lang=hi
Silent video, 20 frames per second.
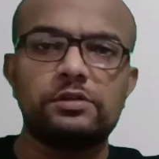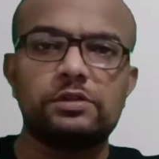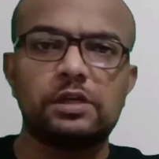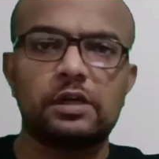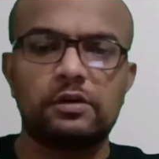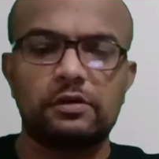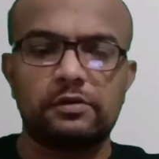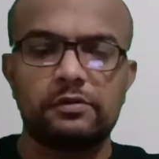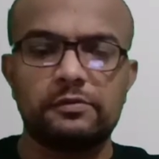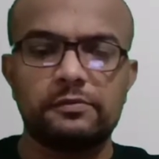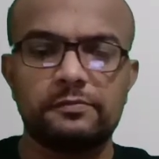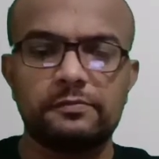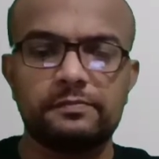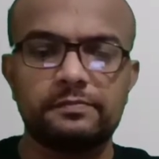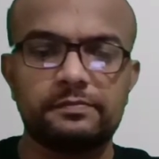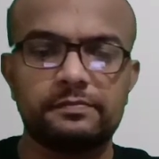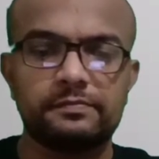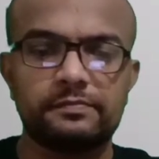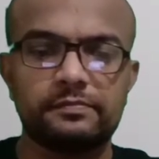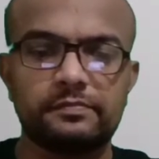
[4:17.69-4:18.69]
चलो
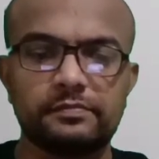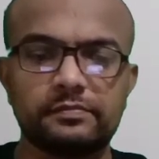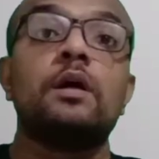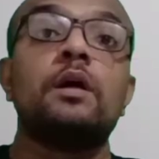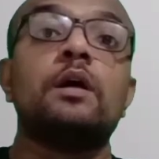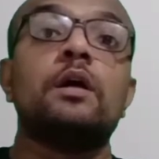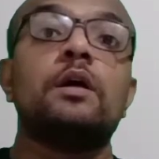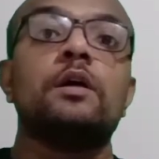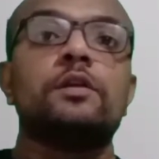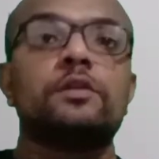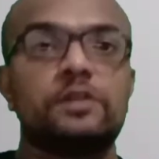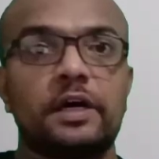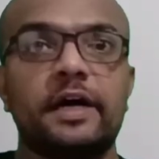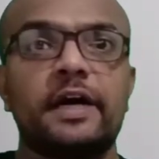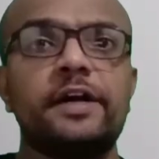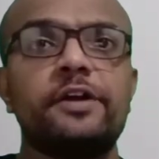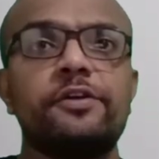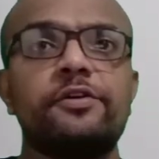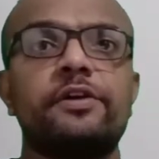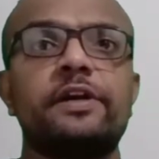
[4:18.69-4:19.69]

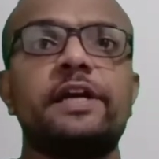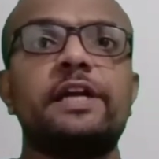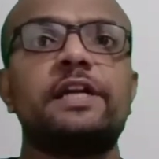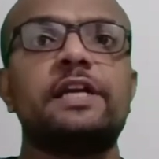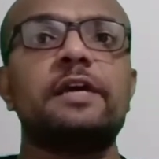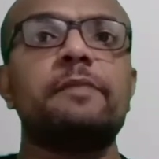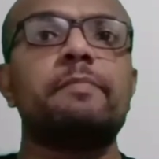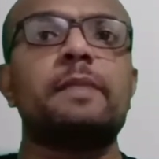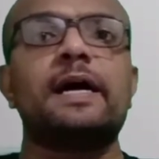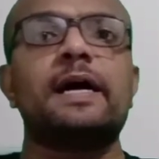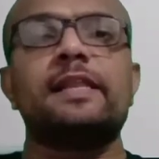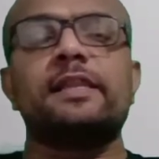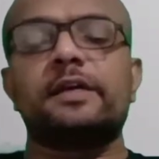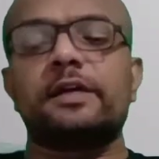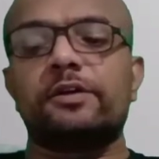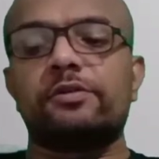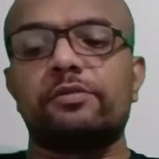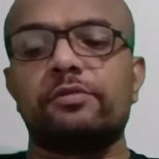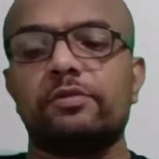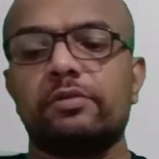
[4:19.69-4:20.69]
थर्ड यूनिट की बात
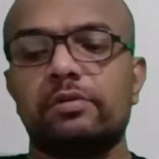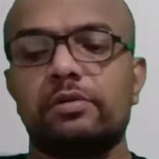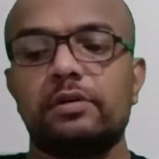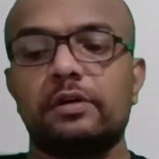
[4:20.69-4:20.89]
करूँ